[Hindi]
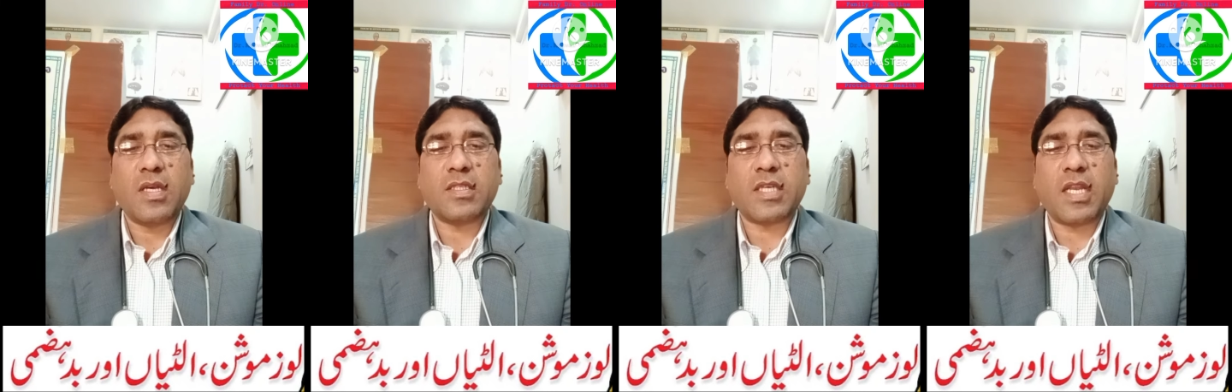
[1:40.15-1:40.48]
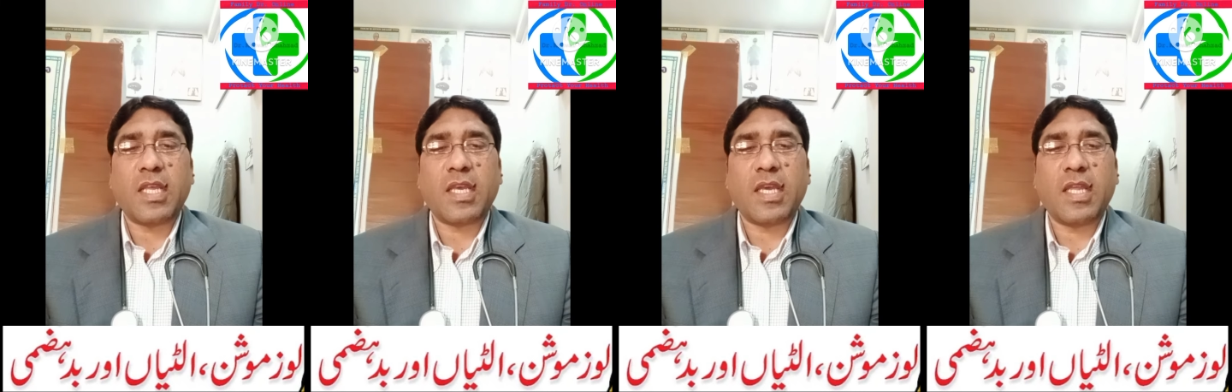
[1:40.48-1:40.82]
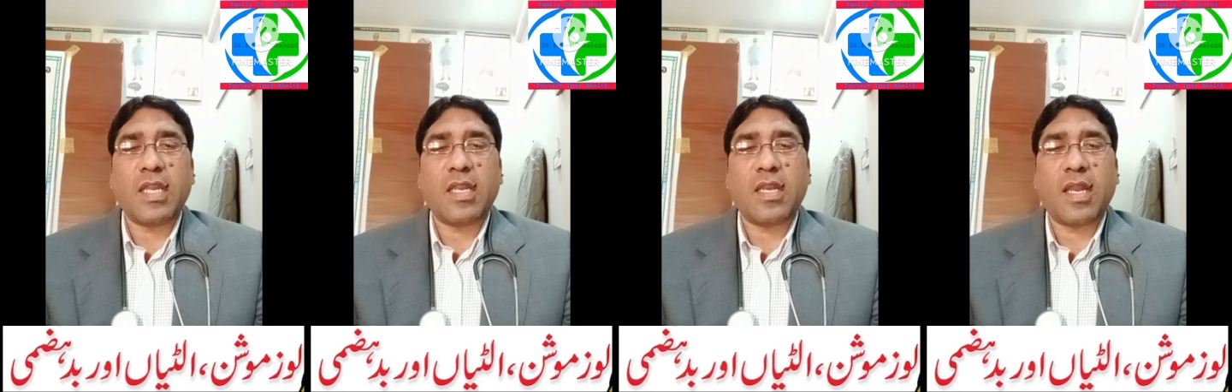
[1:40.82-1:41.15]
यानी कि
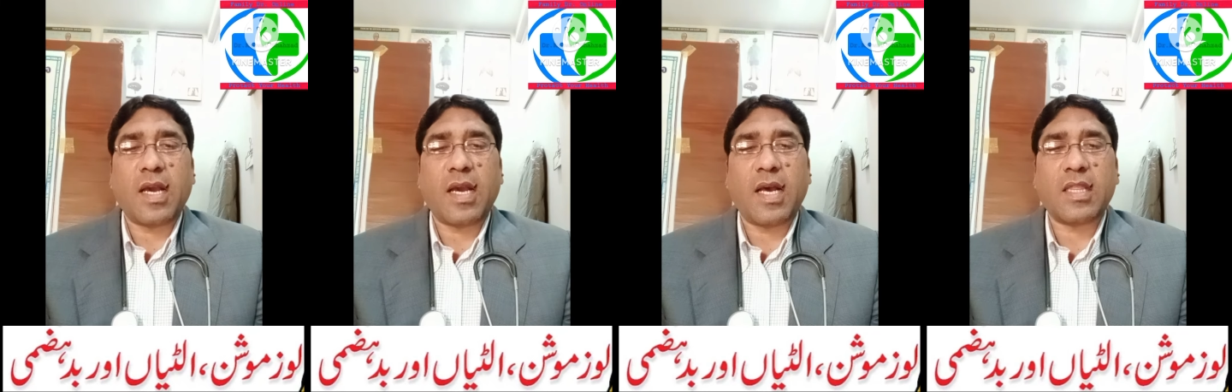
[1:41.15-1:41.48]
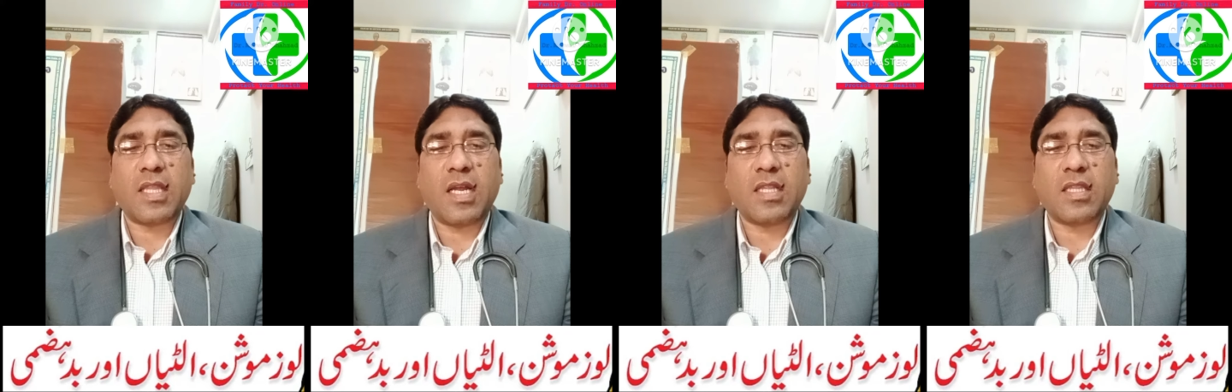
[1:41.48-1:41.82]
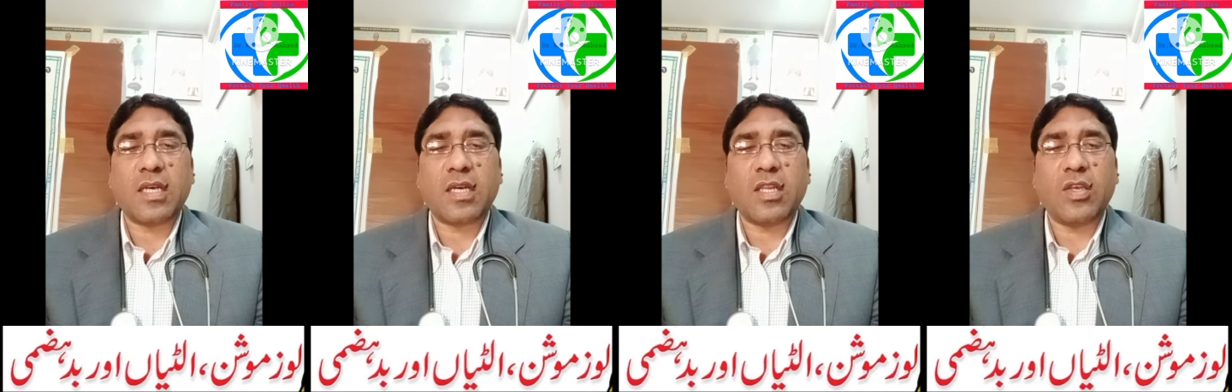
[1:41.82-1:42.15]
लगातार
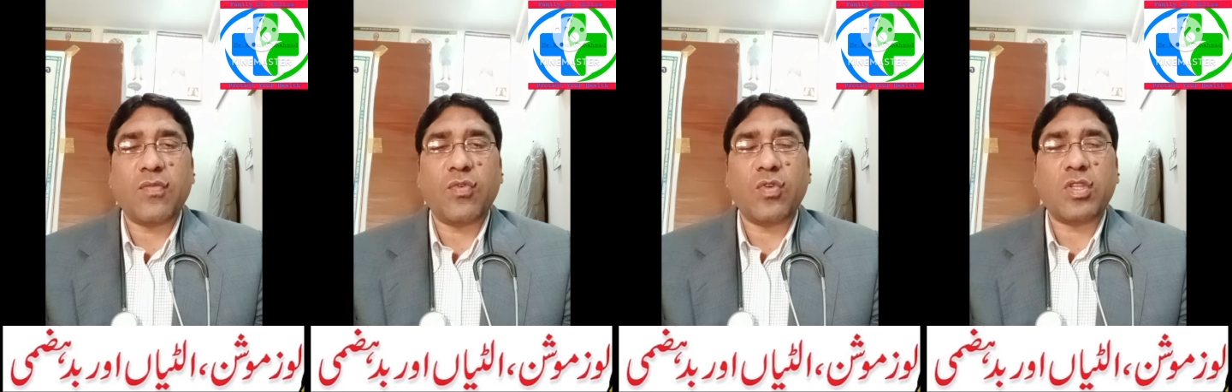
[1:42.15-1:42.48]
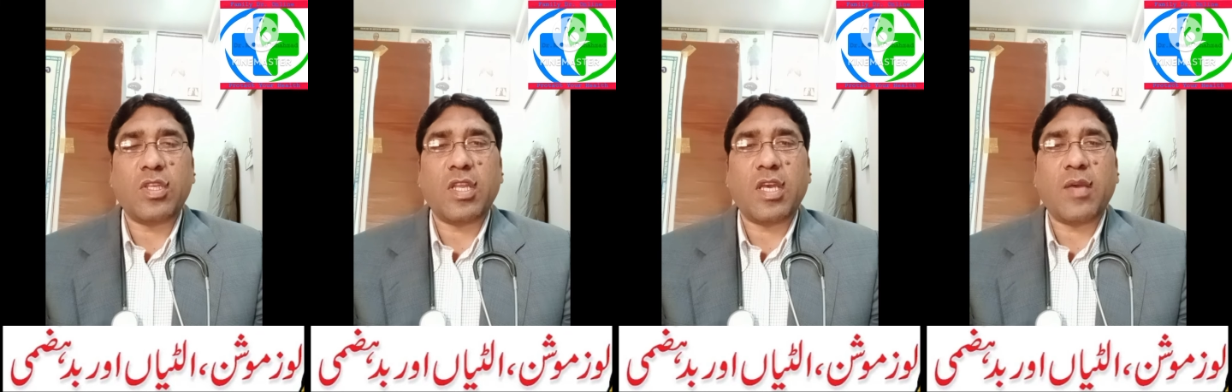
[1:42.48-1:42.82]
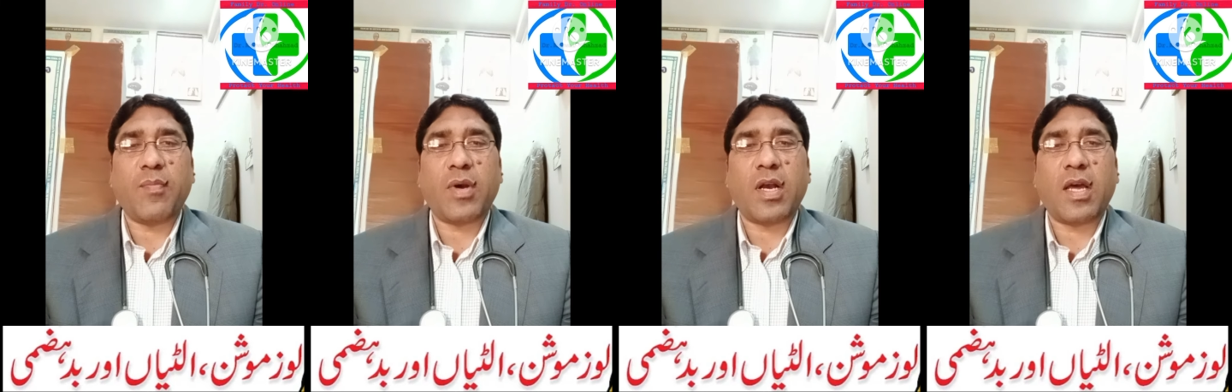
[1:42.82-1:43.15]
तकलीफ़ होती रहे
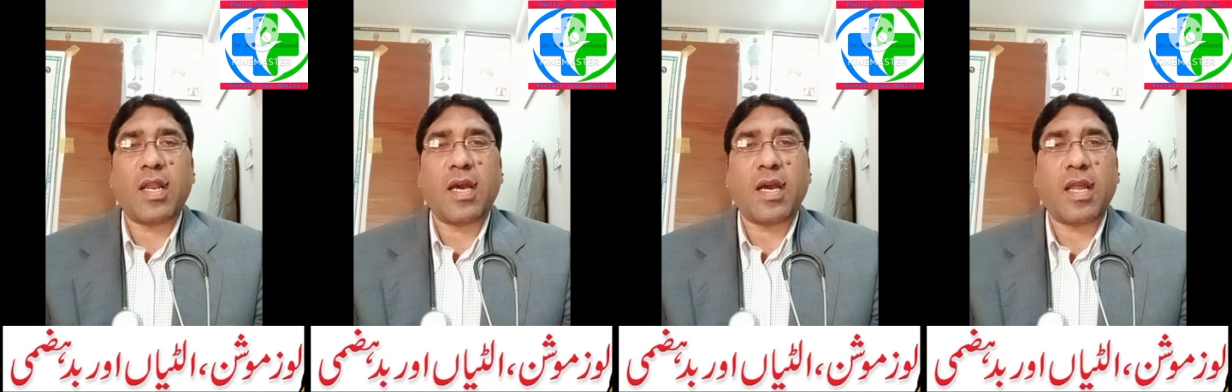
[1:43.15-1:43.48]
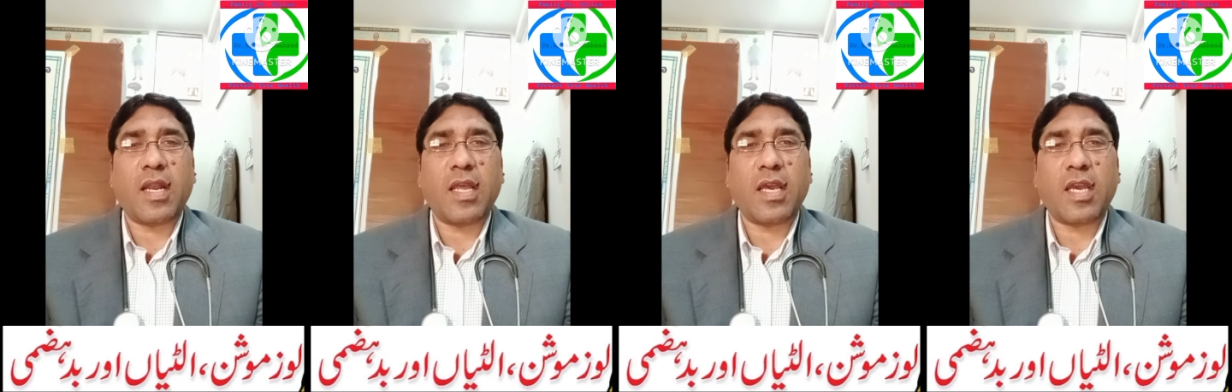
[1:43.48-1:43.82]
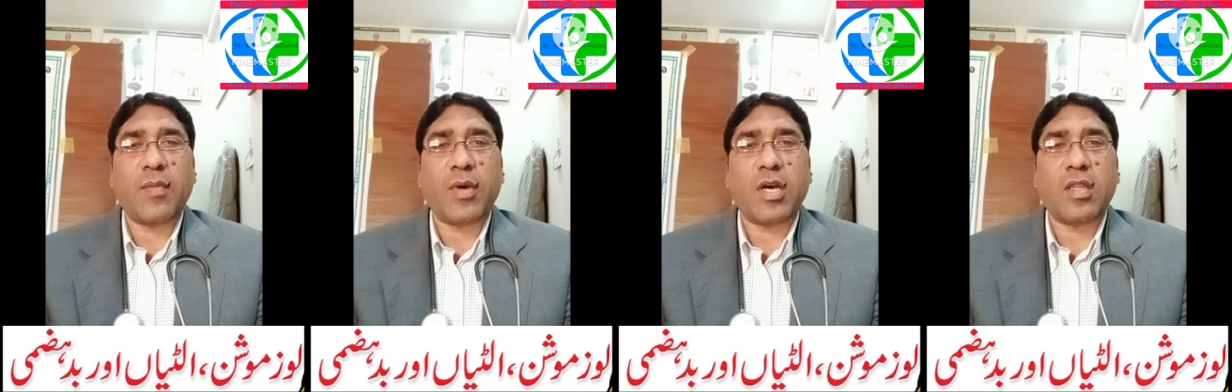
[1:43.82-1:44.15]
पखाना करने के
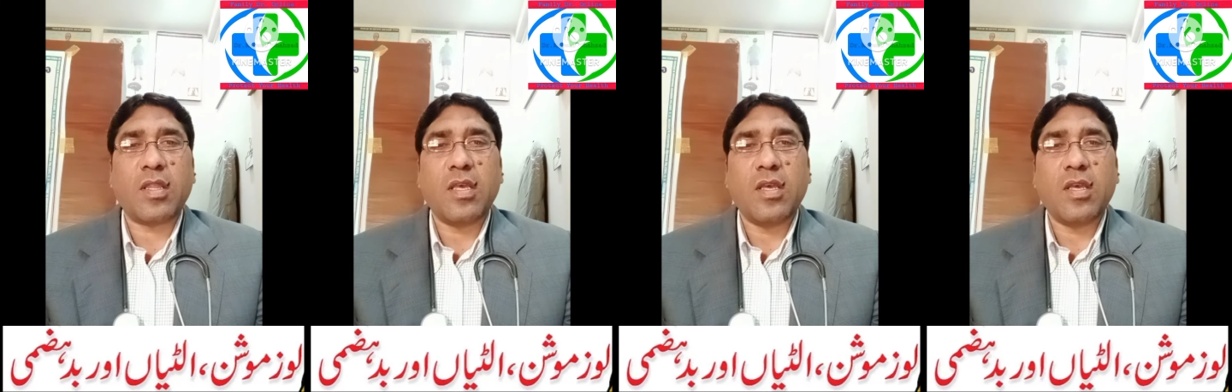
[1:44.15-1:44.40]
बाद